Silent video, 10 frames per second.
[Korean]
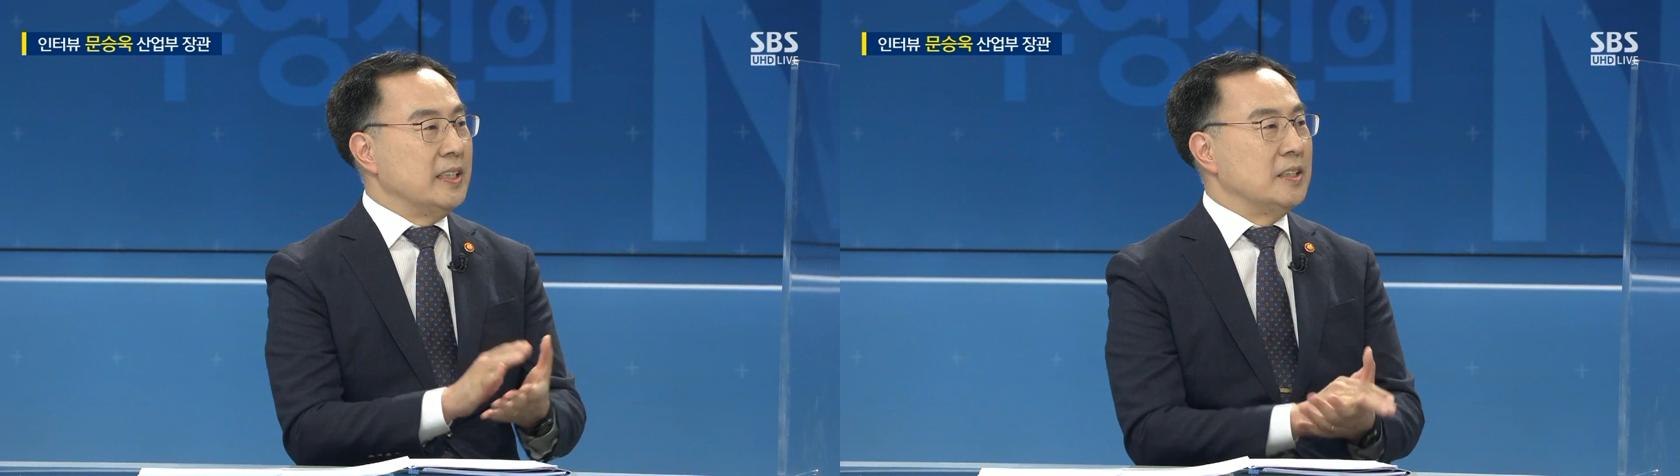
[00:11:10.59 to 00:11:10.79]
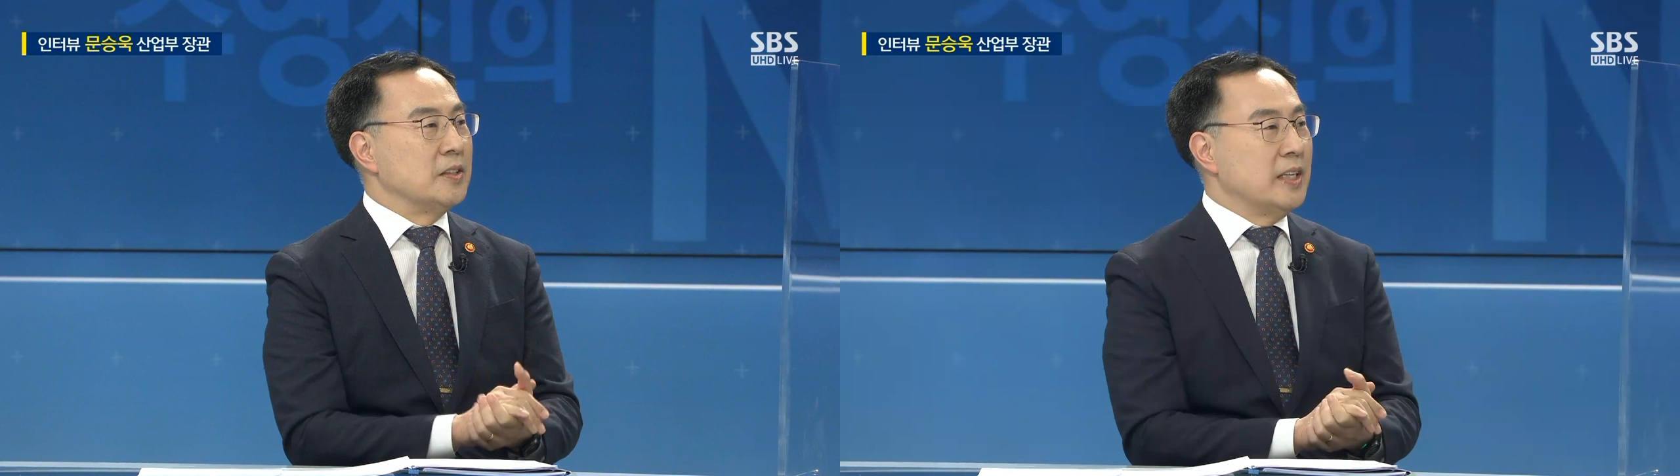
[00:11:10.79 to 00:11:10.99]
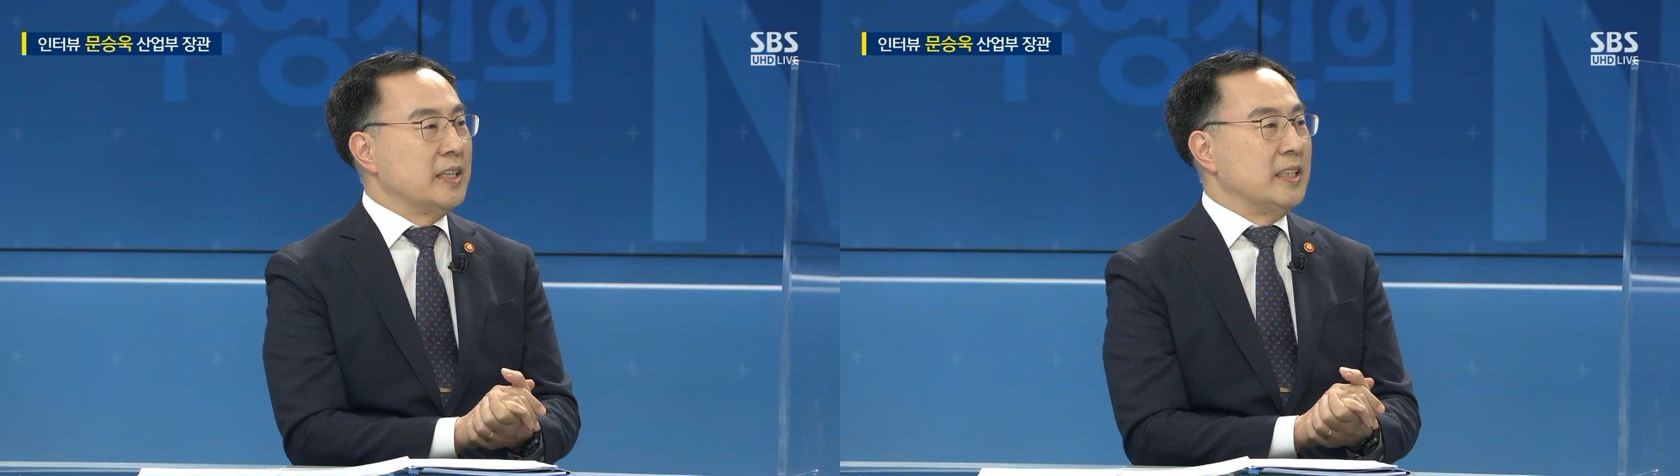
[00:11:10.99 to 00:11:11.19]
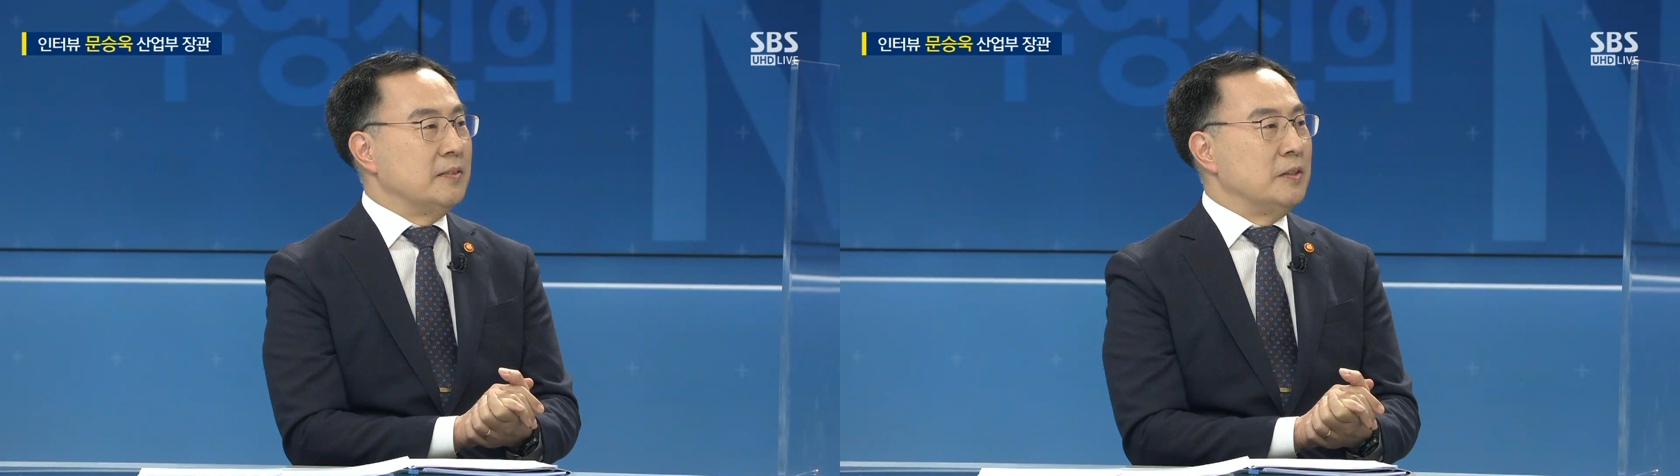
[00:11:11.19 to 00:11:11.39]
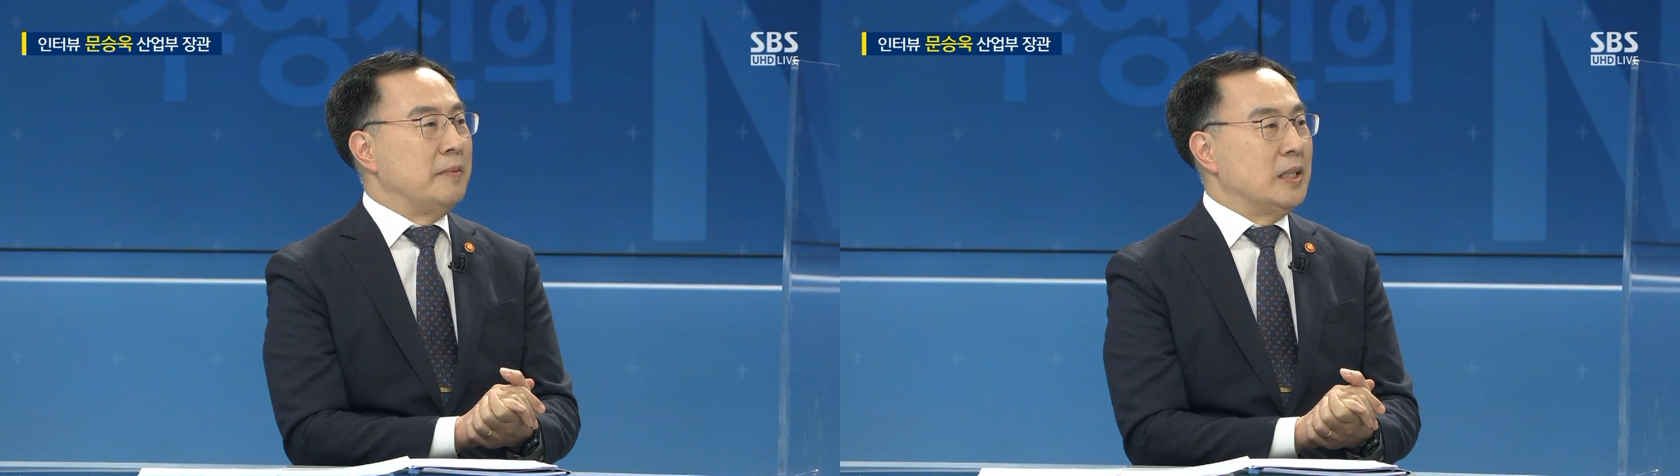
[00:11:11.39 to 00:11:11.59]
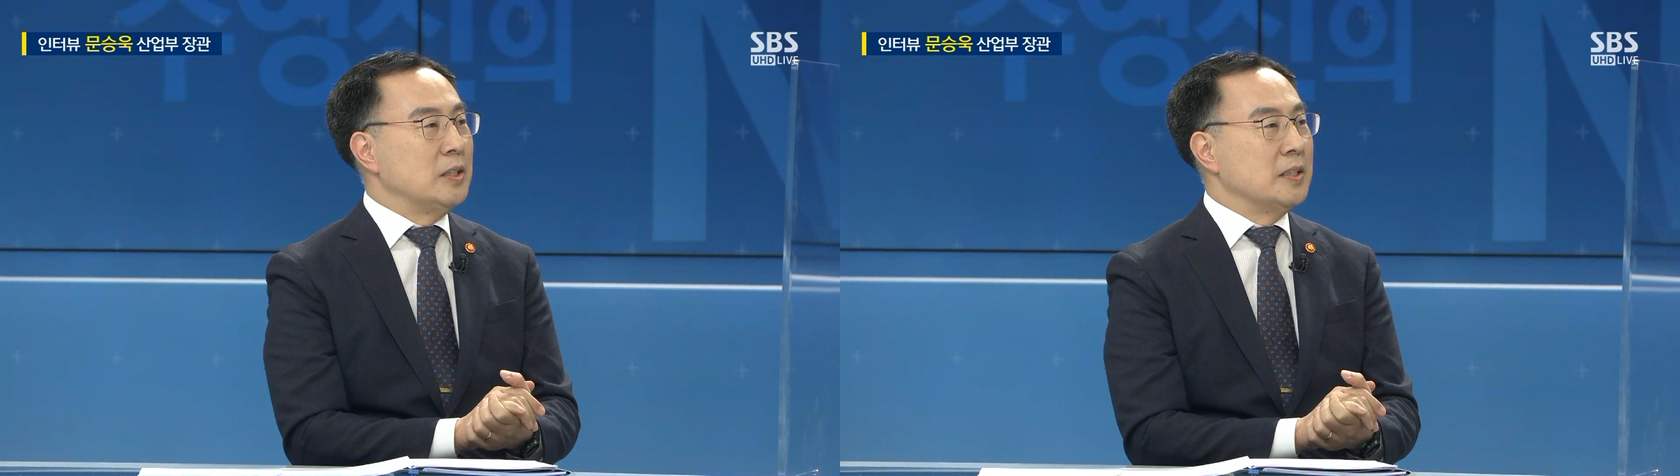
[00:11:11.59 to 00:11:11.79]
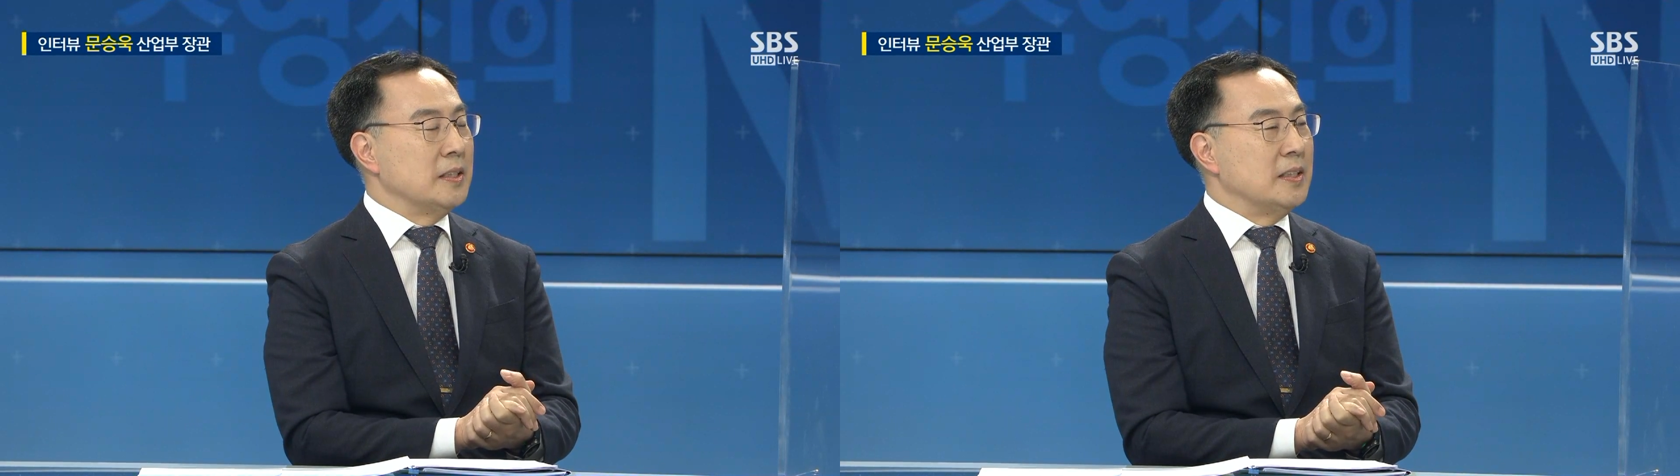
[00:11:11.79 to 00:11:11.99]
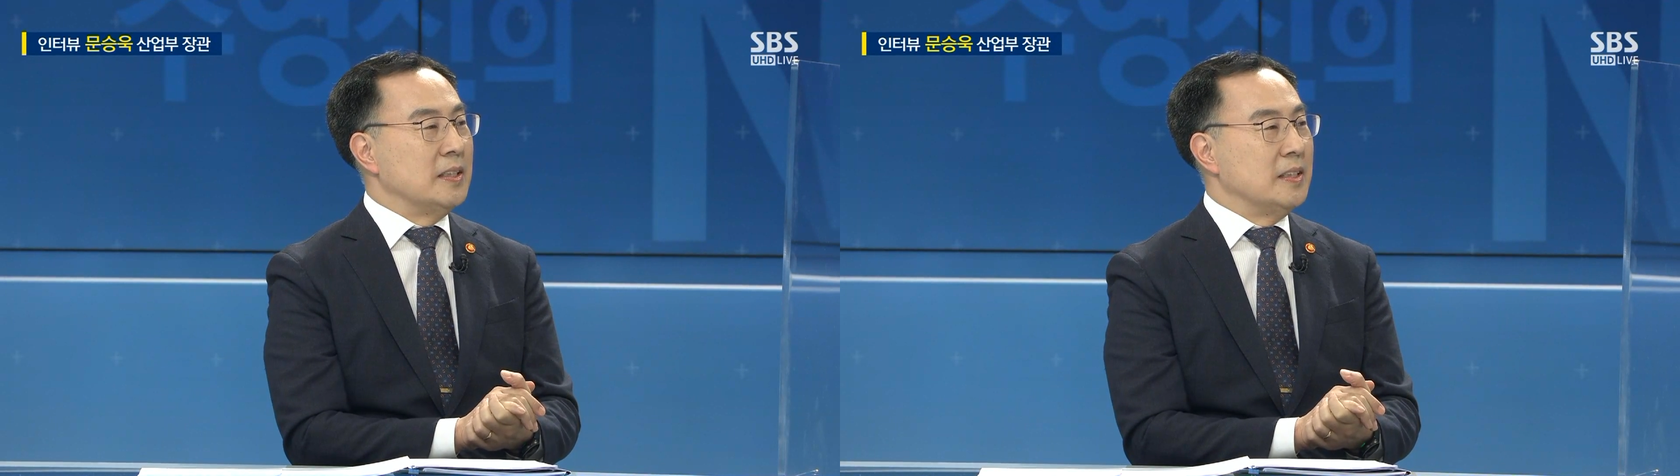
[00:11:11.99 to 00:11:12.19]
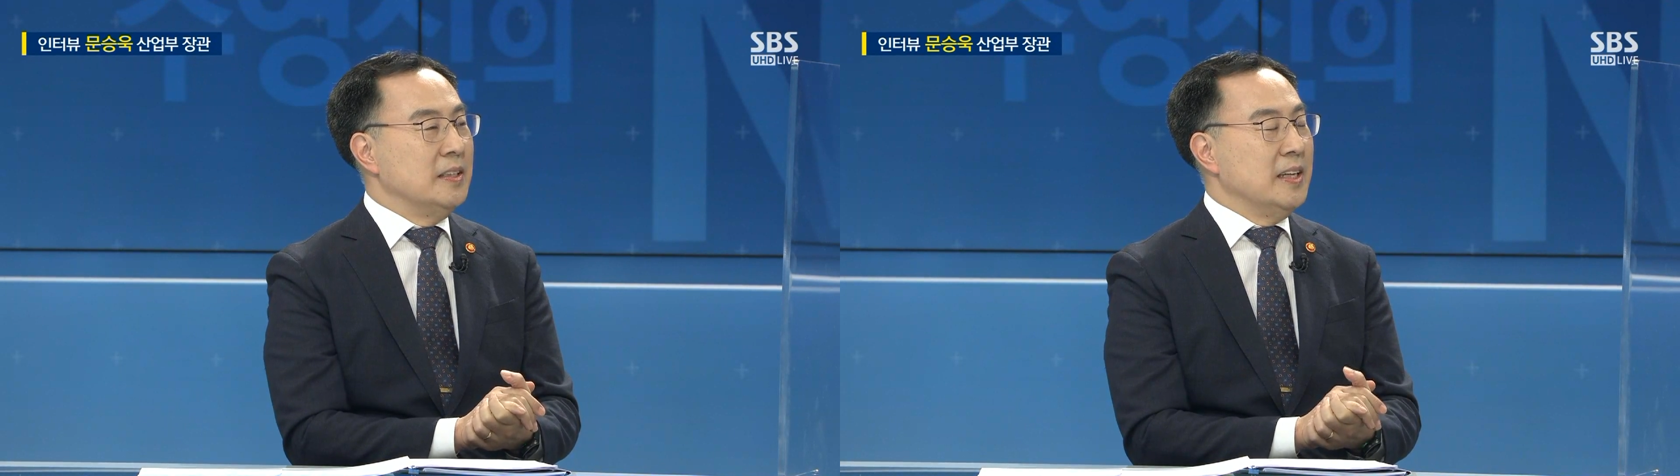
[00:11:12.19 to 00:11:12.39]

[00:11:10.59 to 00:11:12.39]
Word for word: 정상회담을 맞춰서